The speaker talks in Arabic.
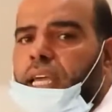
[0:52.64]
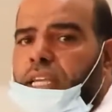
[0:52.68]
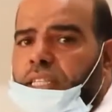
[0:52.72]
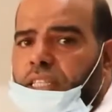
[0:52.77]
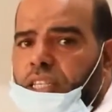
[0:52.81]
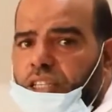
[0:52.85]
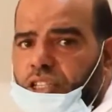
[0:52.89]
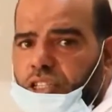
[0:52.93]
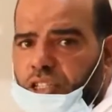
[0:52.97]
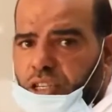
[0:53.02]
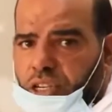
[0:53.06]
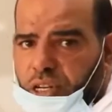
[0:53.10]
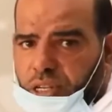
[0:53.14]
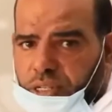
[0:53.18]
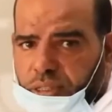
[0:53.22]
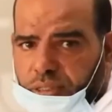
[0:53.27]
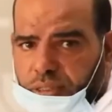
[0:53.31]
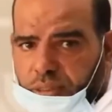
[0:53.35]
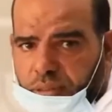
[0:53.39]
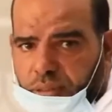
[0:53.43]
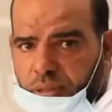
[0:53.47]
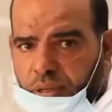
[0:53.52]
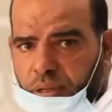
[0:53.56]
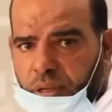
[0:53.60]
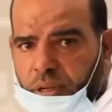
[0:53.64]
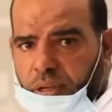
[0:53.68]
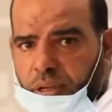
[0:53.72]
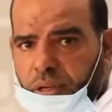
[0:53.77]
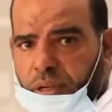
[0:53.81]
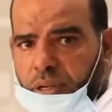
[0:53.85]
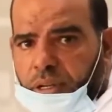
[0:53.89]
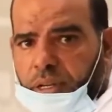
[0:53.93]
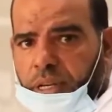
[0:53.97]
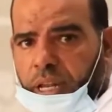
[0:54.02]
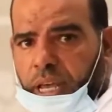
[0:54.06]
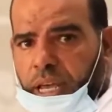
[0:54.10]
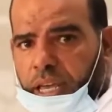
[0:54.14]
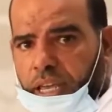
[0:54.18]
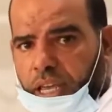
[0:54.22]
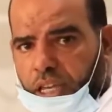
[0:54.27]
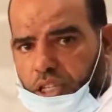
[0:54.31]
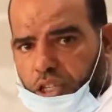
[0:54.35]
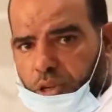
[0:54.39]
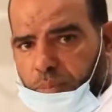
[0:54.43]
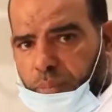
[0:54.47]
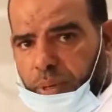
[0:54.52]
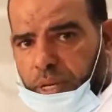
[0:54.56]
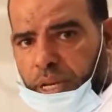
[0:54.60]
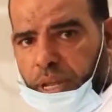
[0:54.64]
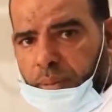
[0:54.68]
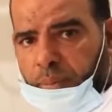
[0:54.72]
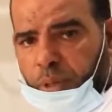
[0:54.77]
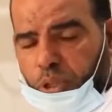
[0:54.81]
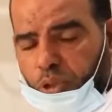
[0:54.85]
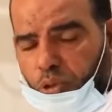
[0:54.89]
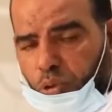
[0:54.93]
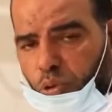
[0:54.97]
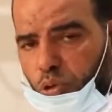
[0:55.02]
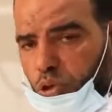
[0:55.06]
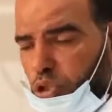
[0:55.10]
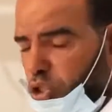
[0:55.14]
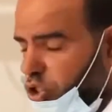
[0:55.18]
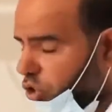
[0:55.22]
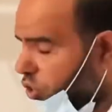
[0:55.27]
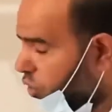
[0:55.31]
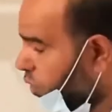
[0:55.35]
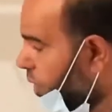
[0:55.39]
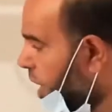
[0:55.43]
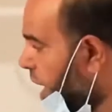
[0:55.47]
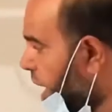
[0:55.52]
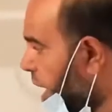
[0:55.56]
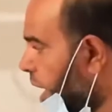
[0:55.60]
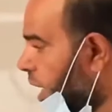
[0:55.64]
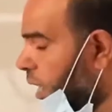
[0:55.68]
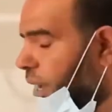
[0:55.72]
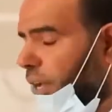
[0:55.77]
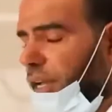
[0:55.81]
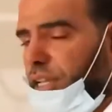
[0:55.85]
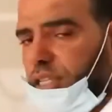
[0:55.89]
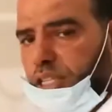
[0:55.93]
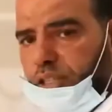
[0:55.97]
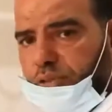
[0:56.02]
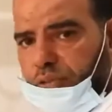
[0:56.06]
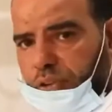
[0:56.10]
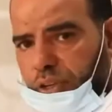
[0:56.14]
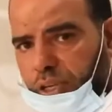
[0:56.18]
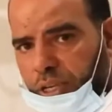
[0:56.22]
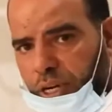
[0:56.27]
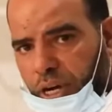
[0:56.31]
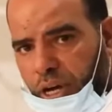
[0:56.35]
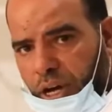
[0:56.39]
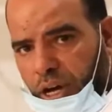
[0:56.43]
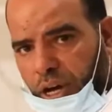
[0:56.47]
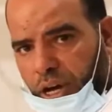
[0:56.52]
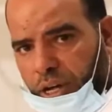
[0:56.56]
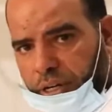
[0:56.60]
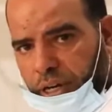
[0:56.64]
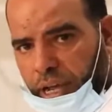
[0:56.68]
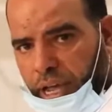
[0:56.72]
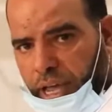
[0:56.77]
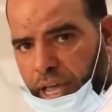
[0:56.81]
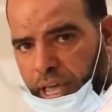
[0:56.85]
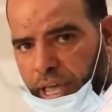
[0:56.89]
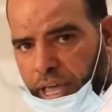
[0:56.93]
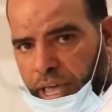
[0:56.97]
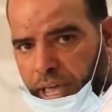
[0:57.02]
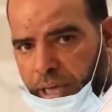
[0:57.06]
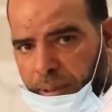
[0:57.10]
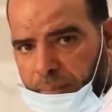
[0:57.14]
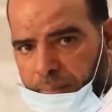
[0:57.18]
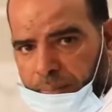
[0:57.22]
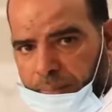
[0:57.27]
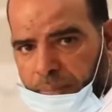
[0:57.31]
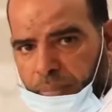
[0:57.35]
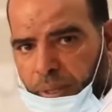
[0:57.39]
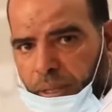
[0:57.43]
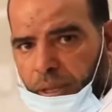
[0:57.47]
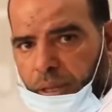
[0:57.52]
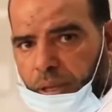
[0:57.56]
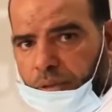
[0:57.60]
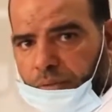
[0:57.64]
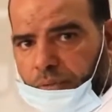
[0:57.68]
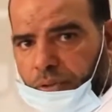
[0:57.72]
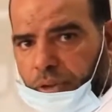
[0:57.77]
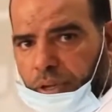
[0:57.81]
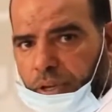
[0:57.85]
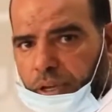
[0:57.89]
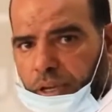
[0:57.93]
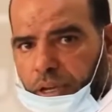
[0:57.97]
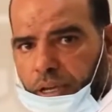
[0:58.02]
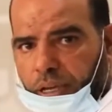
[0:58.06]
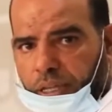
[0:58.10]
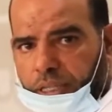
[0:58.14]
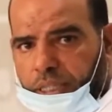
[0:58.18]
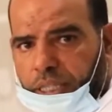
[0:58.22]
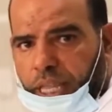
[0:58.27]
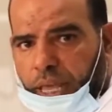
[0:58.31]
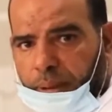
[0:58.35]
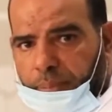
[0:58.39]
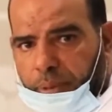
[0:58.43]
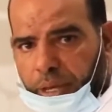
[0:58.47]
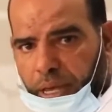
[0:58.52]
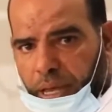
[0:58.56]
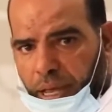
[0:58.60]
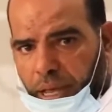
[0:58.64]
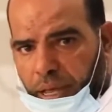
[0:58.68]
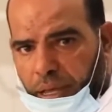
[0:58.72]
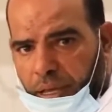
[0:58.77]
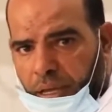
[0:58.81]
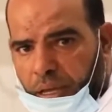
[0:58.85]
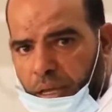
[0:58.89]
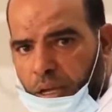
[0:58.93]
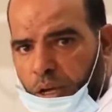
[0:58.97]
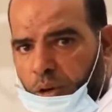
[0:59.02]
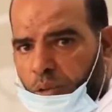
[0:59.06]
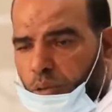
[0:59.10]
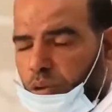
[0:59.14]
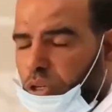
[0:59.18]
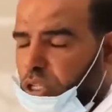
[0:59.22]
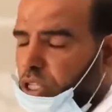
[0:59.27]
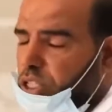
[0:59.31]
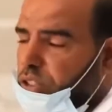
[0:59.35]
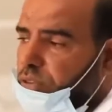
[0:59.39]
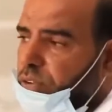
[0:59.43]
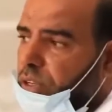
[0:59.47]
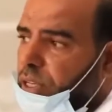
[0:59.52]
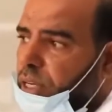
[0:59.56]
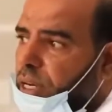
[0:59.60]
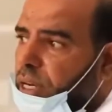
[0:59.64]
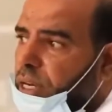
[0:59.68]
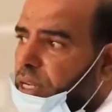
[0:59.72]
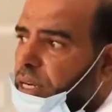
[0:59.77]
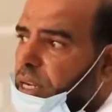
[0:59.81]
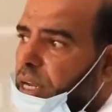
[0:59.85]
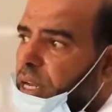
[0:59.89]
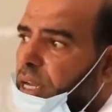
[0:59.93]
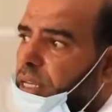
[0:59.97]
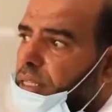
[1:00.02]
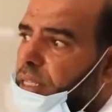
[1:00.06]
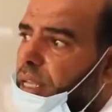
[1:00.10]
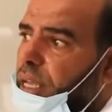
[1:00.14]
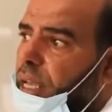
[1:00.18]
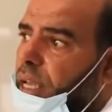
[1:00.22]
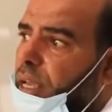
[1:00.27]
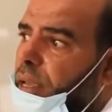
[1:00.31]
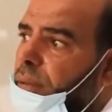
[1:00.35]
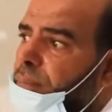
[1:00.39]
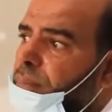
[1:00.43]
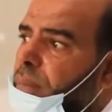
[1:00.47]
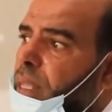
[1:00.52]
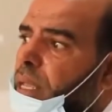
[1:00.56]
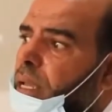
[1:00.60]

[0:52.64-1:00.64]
تحت الجلد انها يجب انها ما تكونش فيها اصفرار عام في الذبيحه والاصفرار هذا